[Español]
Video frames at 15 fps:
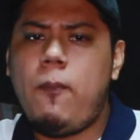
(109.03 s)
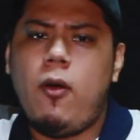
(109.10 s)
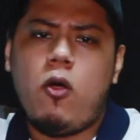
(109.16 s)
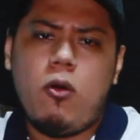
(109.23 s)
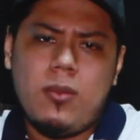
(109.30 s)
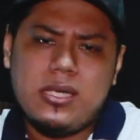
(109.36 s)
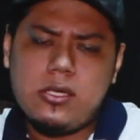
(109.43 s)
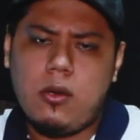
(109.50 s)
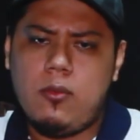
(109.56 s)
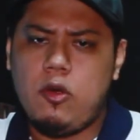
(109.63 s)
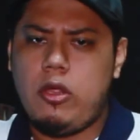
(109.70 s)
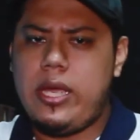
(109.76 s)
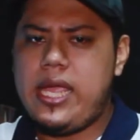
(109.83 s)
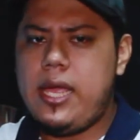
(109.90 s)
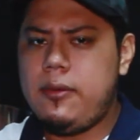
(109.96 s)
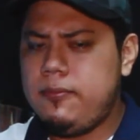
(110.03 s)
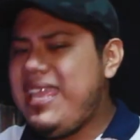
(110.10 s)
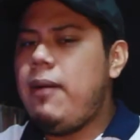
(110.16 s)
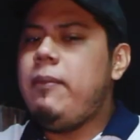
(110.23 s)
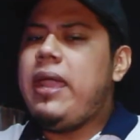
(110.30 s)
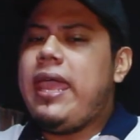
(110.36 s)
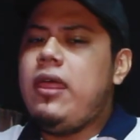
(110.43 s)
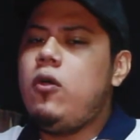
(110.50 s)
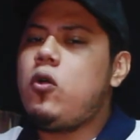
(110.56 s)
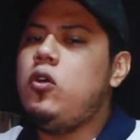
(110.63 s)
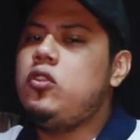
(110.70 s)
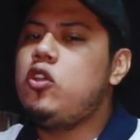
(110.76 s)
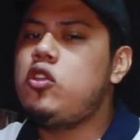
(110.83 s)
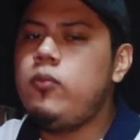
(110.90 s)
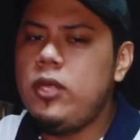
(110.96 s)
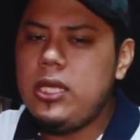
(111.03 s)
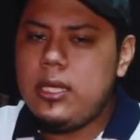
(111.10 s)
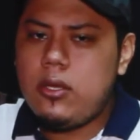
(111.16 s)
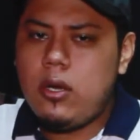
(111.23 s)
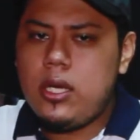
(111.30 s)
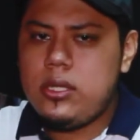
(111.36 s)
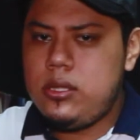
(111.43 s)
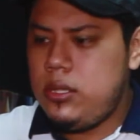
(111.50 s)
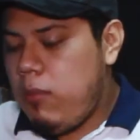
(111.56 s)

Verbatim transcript: poco más cómodo allá. ya me quedo con dos monitores.